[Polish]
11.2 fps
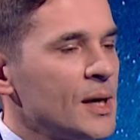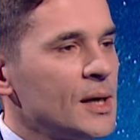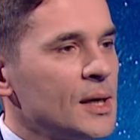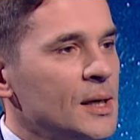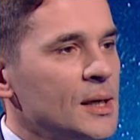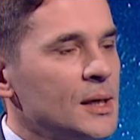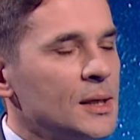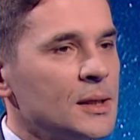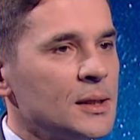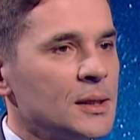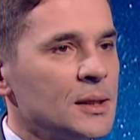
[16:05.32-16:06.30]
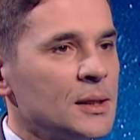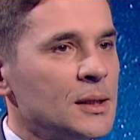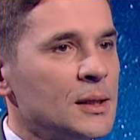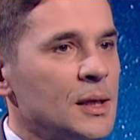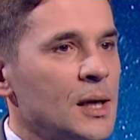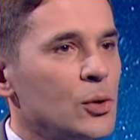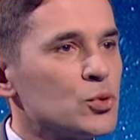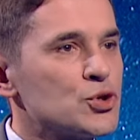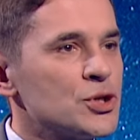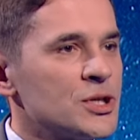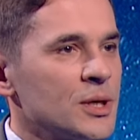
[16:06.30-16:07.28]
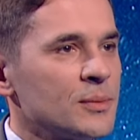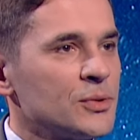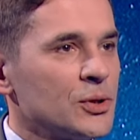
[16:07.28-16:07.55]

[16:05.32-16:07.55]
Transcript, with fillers: a, a użyciem